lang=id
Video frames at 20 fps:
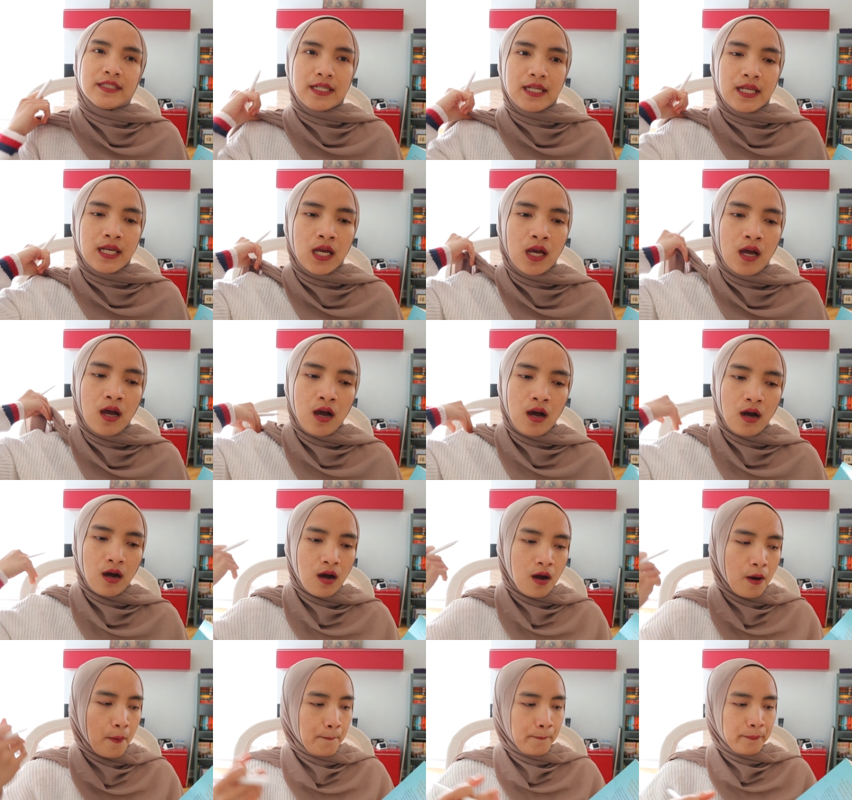Jadi
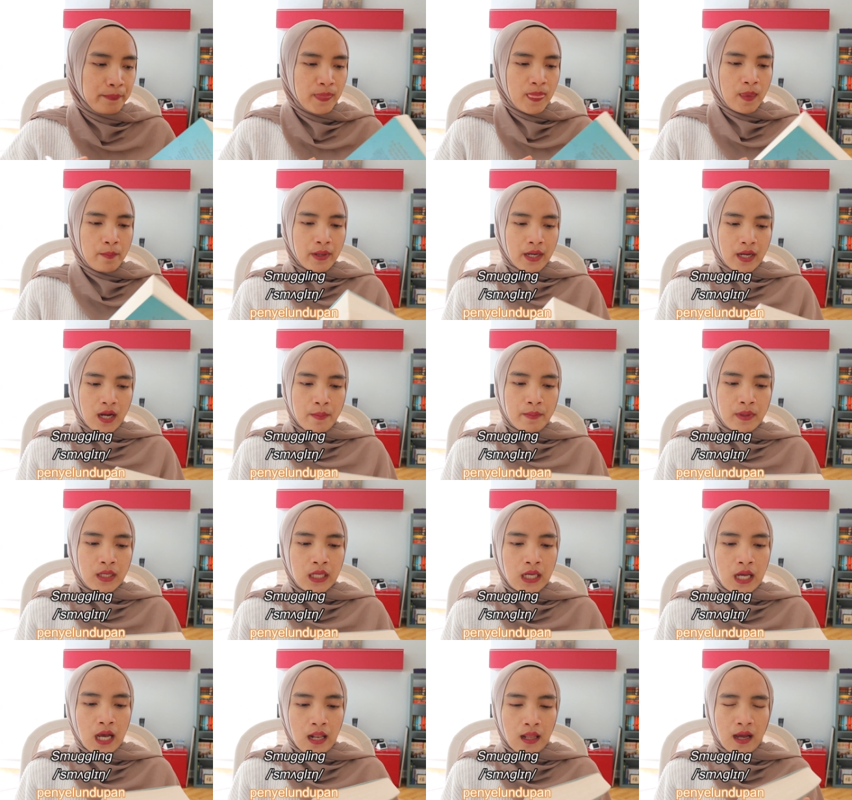um, mereka
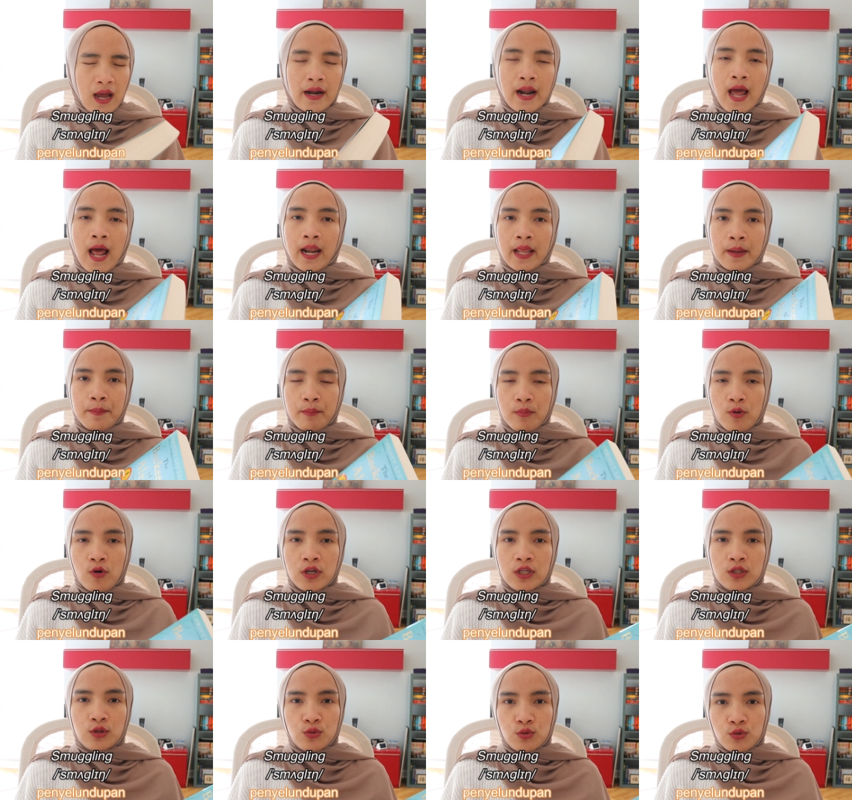meninggalkan
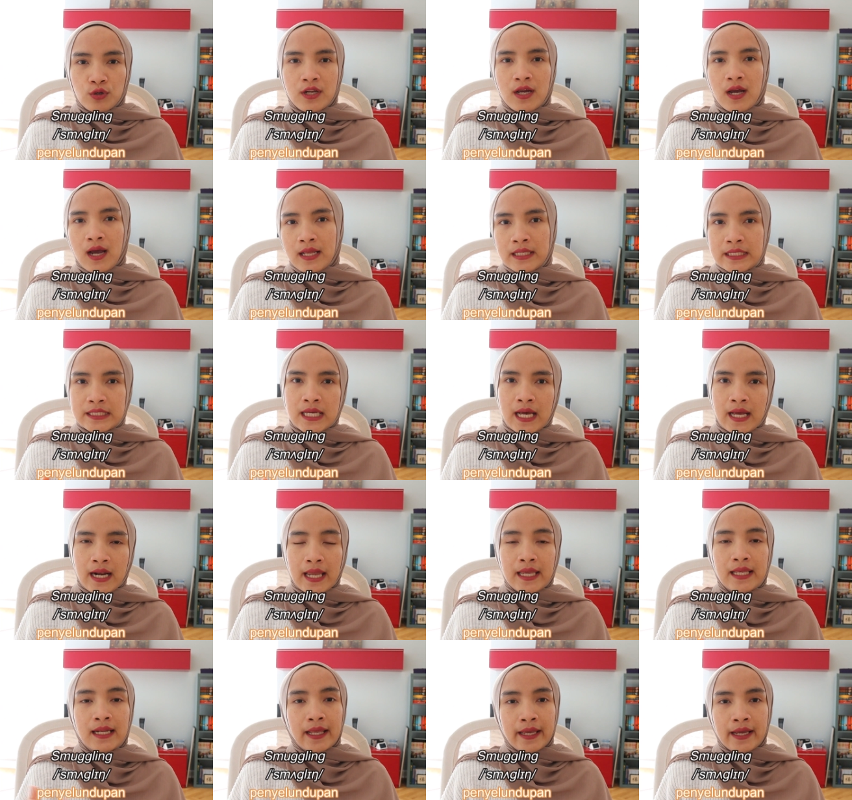Aleppo itu dengan
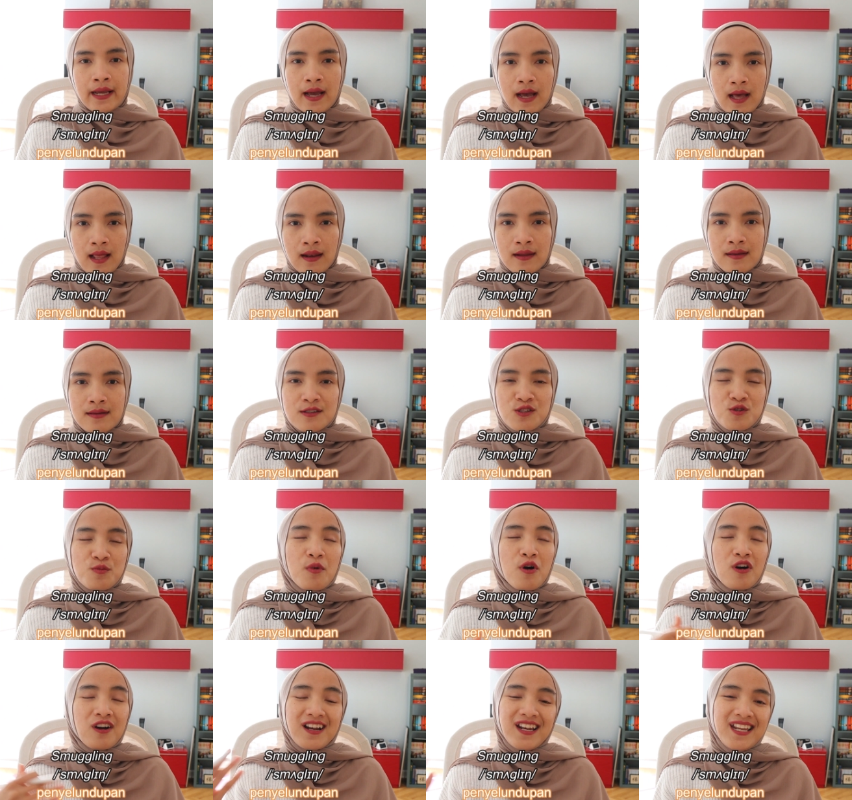cara ilegal,
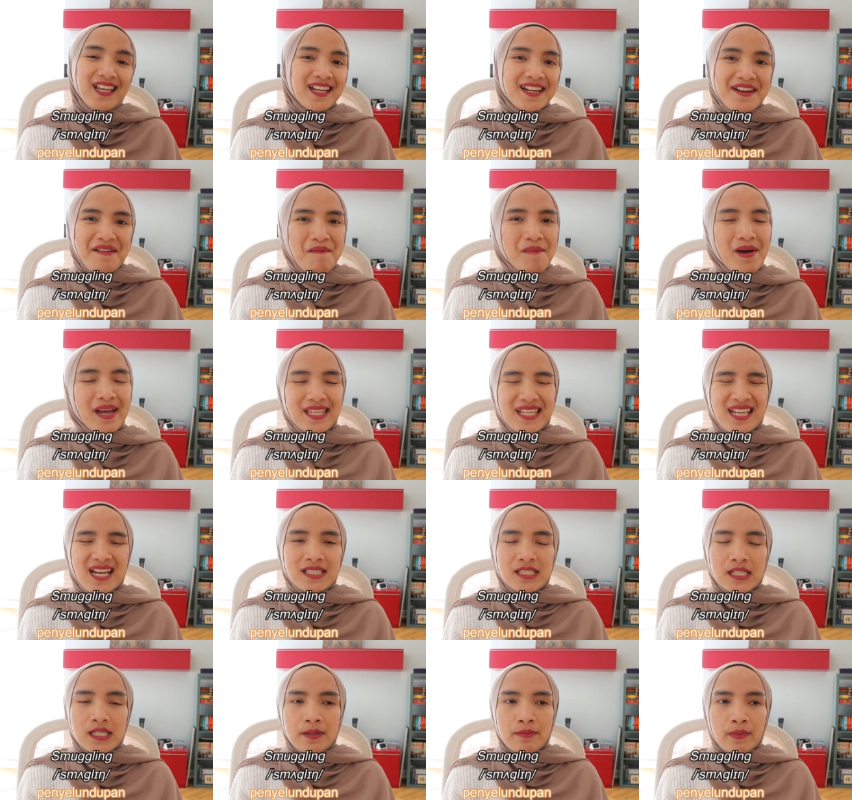smuggling
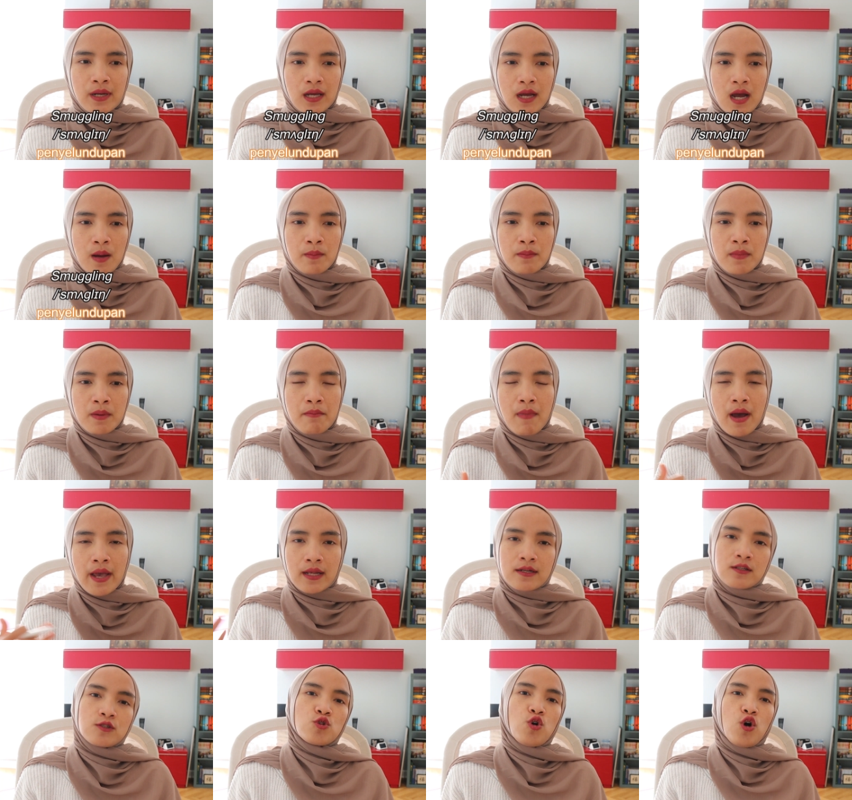namanya. Jadi mereka
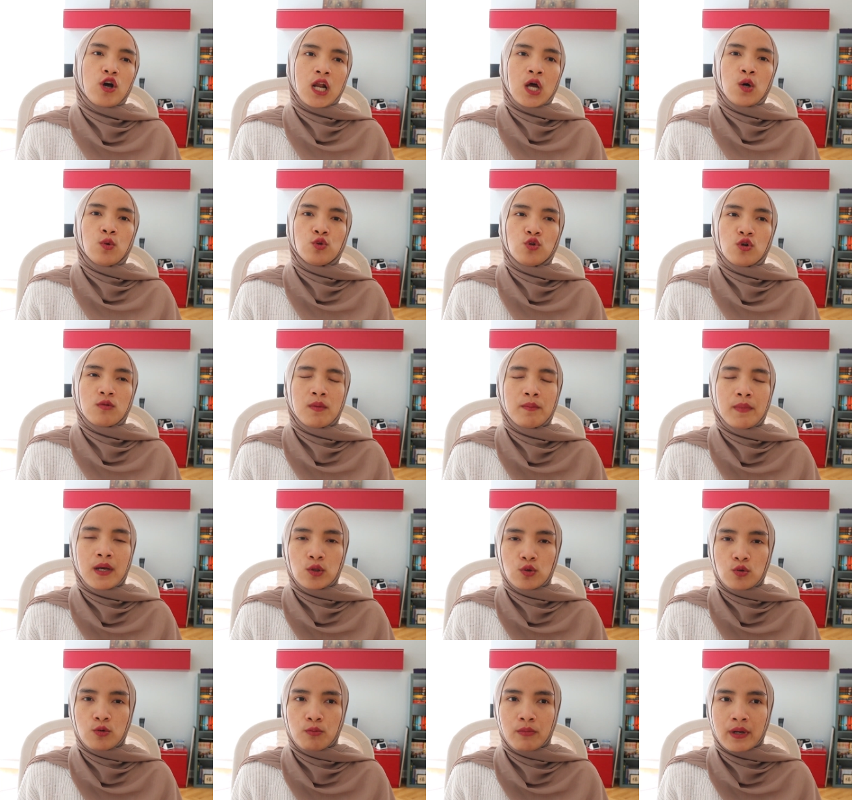membayar seseorang untuk
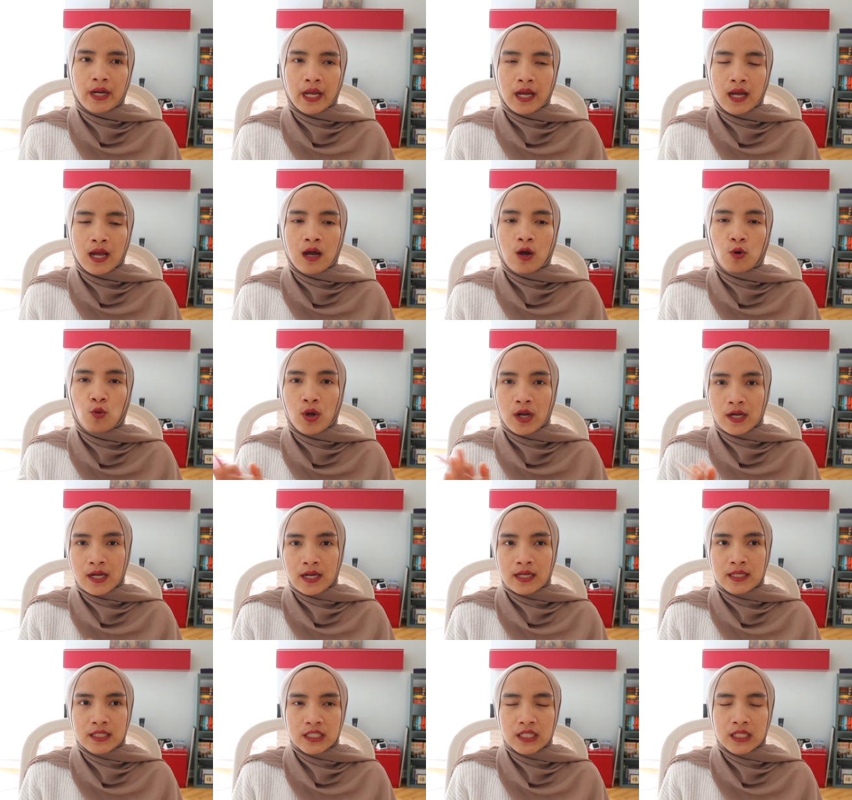membantu mereka keluar
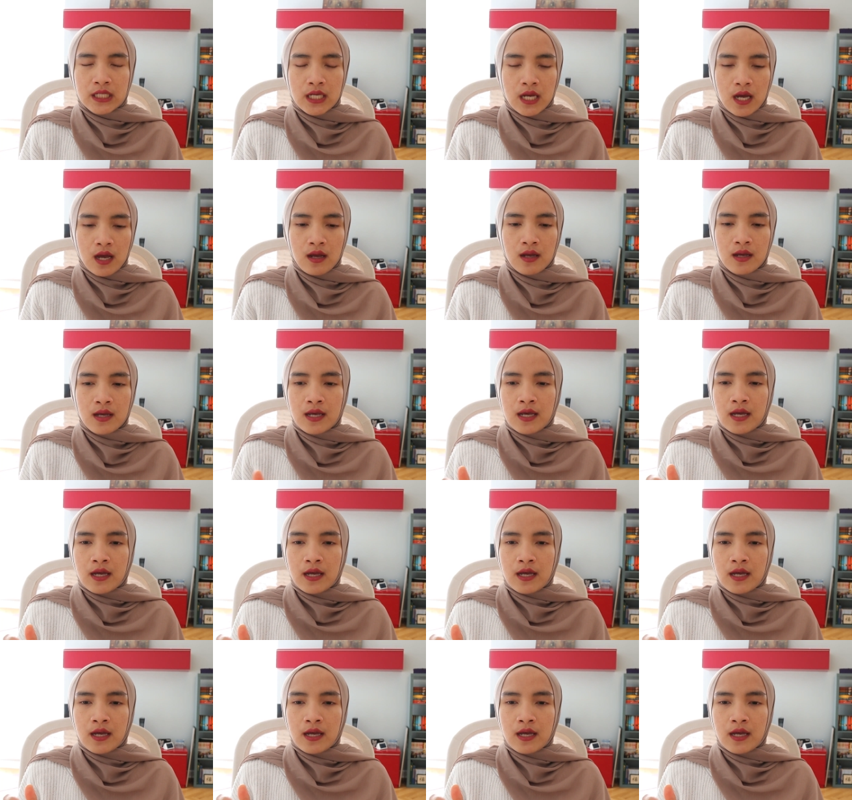dari Syria